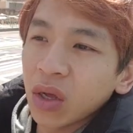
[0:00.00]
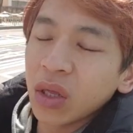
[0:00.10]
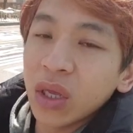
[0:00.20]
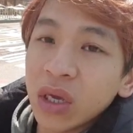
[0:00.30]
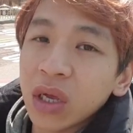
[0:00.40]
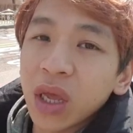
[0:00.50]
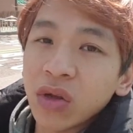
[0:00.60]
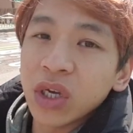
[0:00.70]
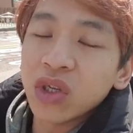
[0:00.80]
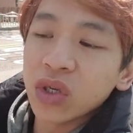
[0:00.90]
照的第一个
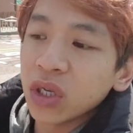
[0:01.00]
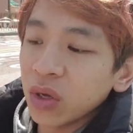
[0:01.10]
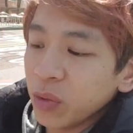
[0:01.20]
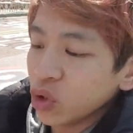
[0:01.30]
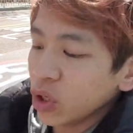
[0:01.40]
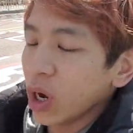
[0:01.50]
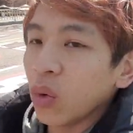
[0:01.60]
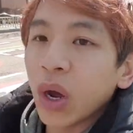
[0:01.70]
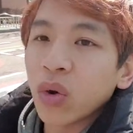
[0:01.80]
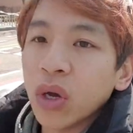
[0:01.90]
条件就是你必须要
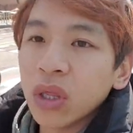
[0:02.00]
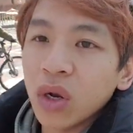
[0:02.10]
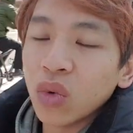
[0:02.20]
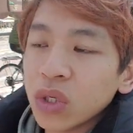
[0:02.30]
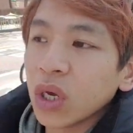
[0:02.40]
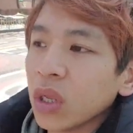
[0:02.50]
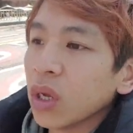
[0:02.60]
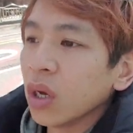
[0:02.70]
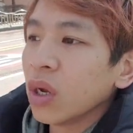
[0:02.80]
有外国人登陆证。